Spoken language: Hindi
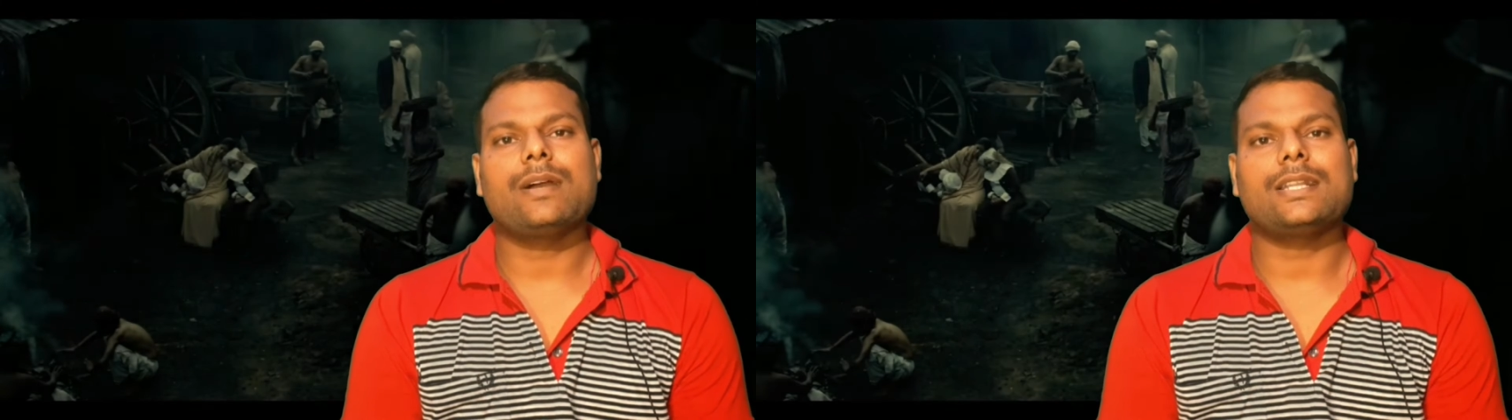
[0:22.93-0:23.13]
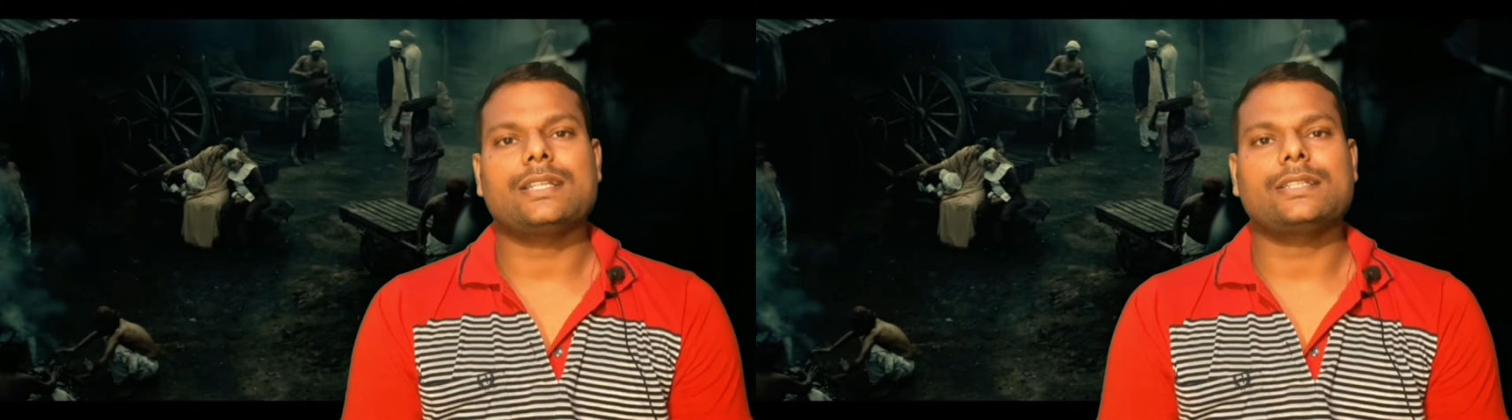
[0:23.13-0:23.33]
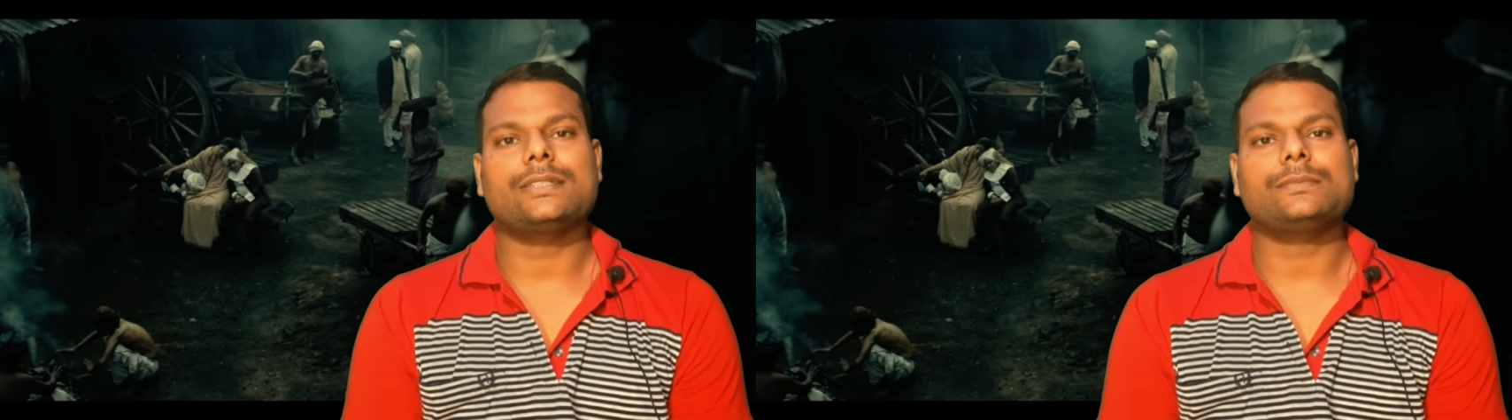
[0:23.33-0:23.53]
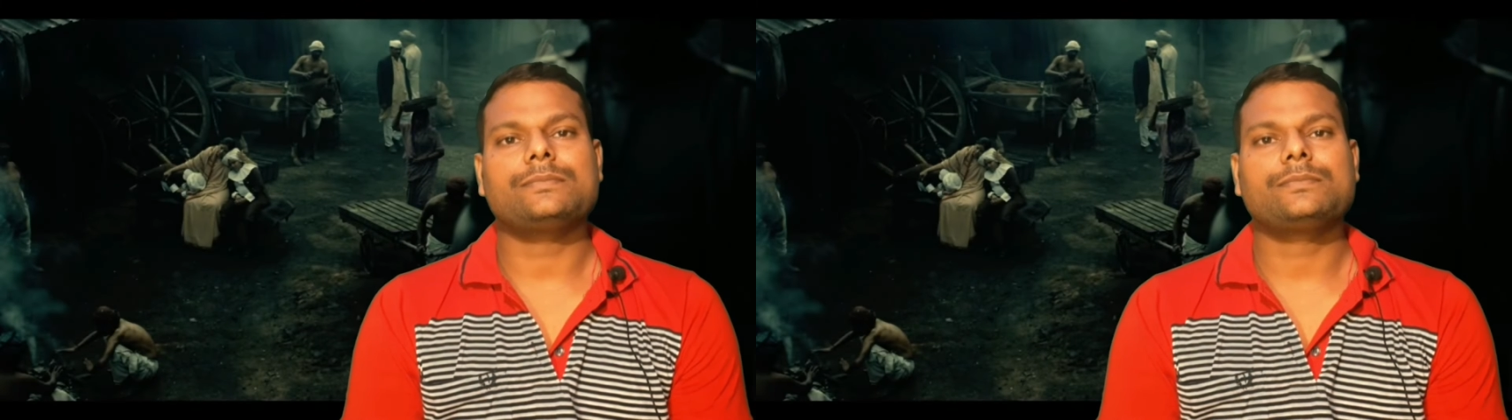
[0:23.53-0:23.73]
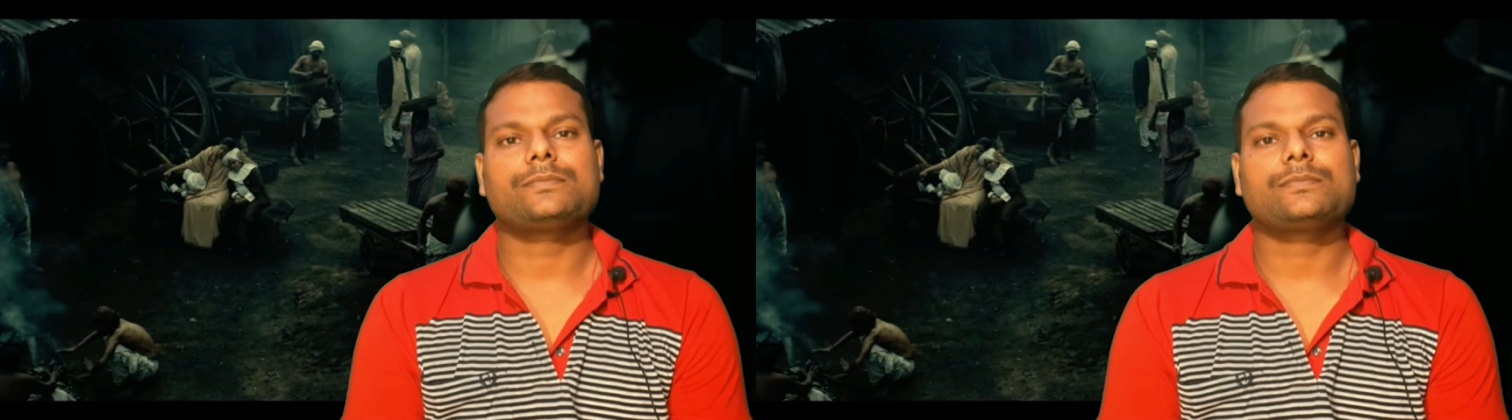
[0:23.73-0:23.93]
मान रहे
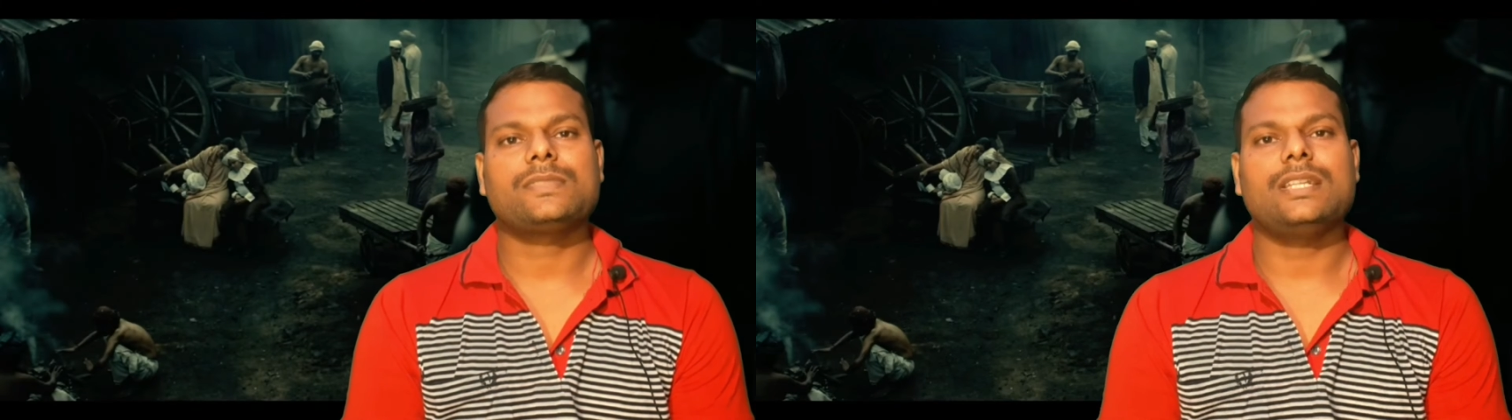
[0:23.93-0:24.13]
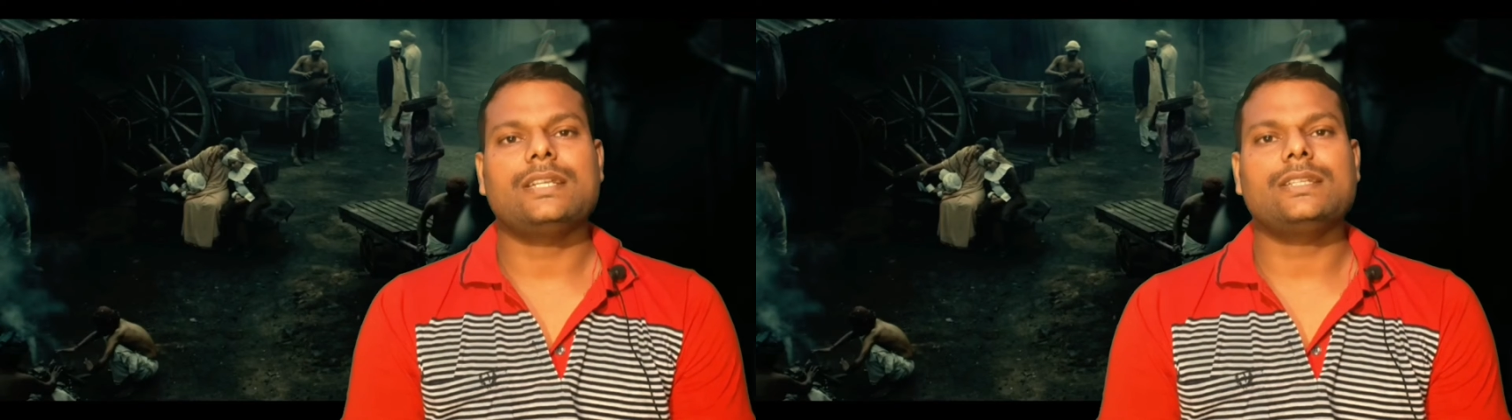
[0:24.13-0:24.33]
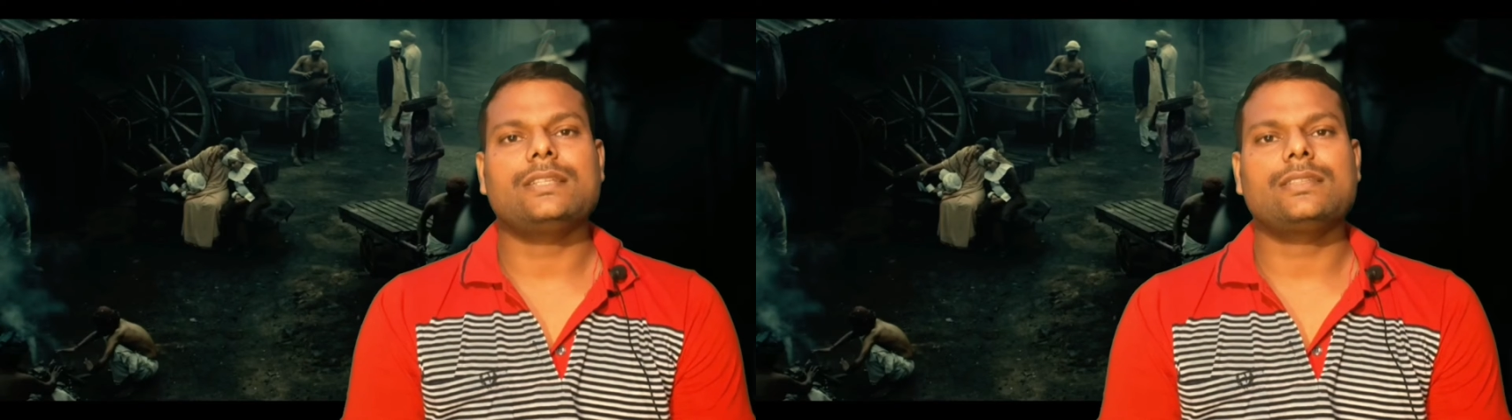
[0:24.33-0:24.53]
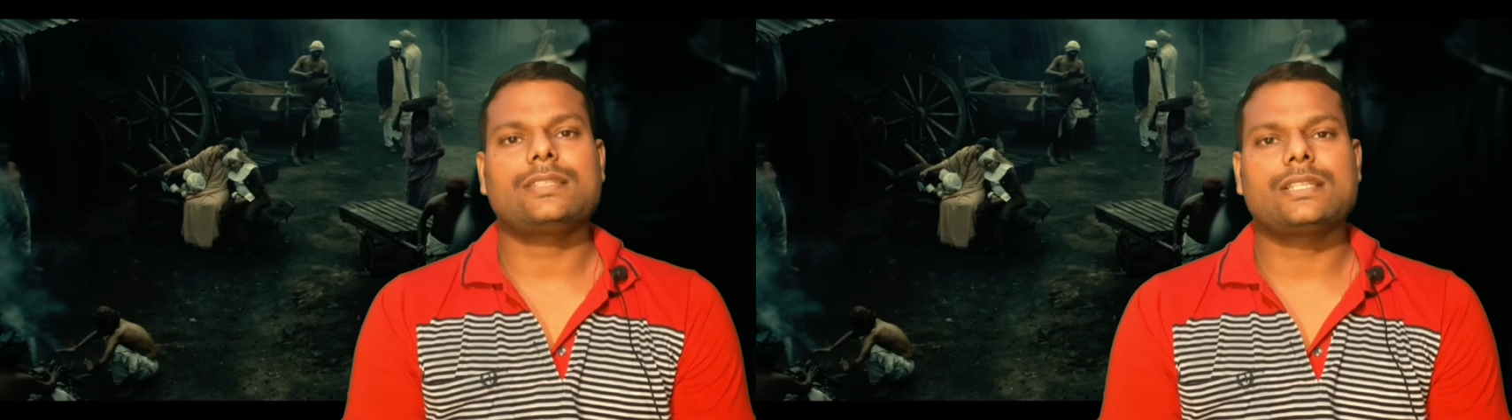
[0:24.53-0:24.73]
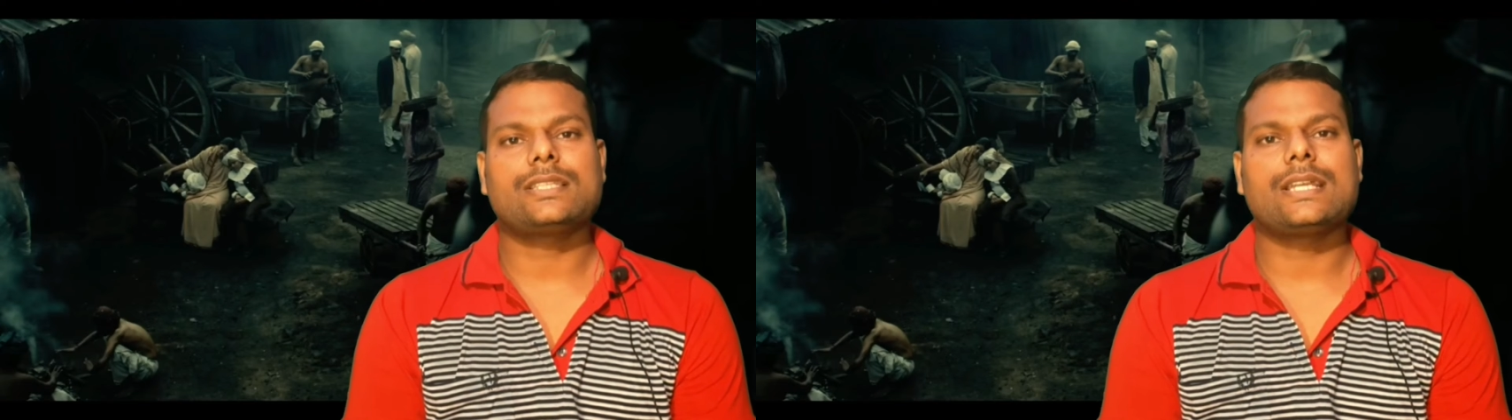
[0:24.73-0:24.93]
हैं लेकिन कितनी
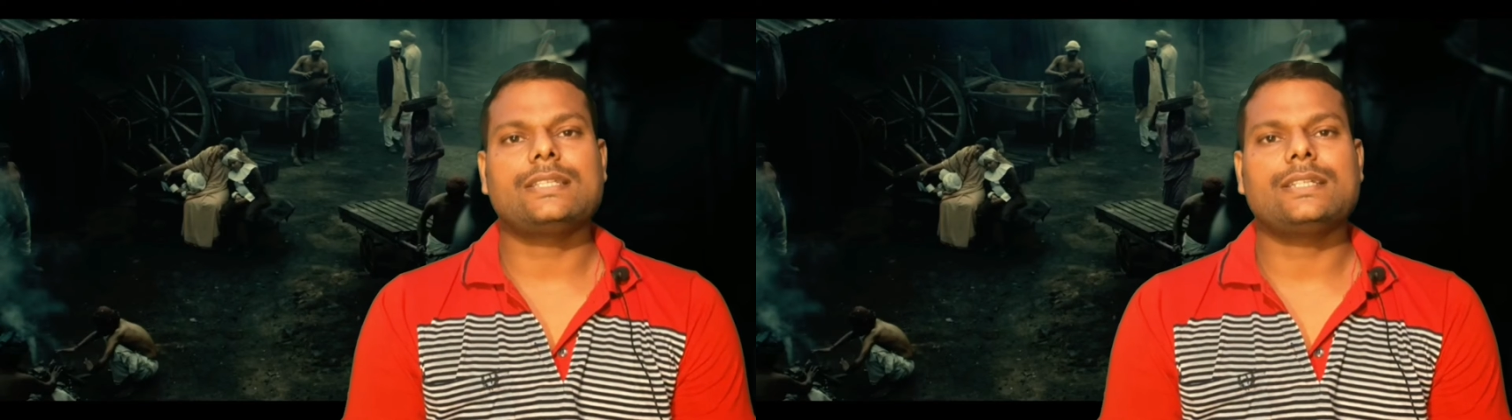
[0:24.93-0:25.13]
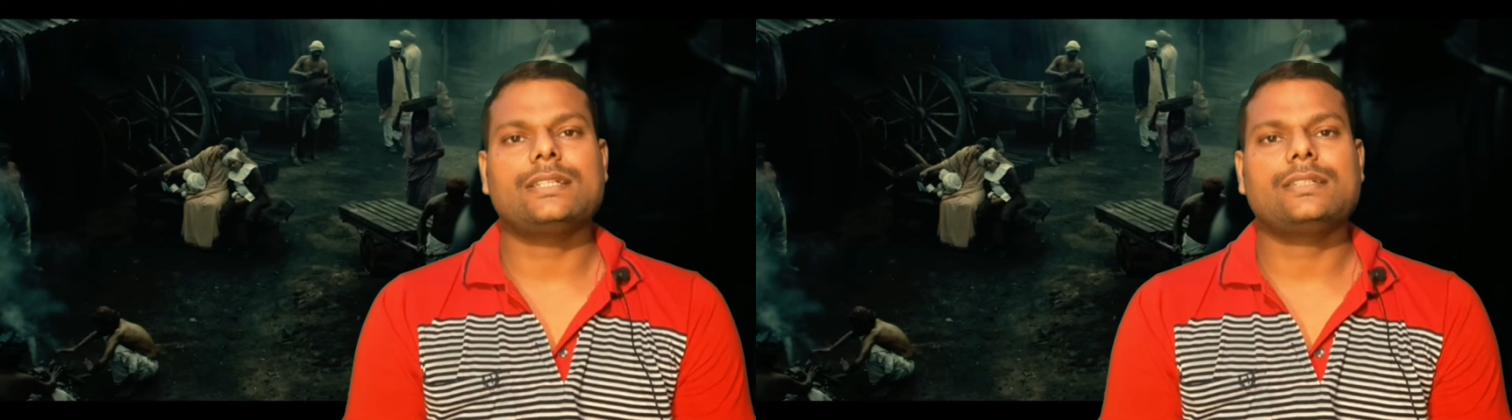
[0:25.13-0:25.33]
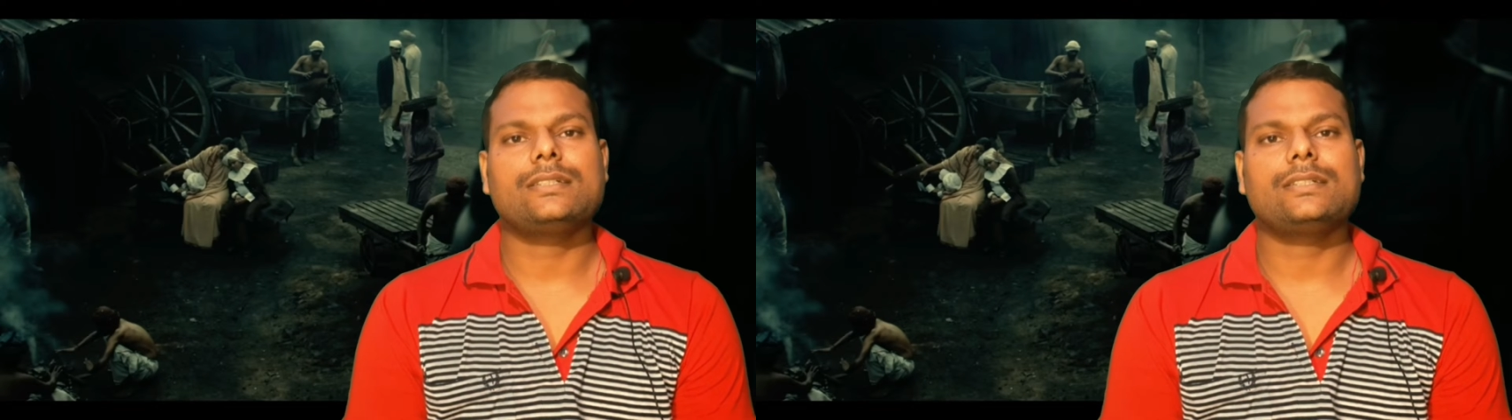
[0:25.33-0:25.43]
सच्चाई है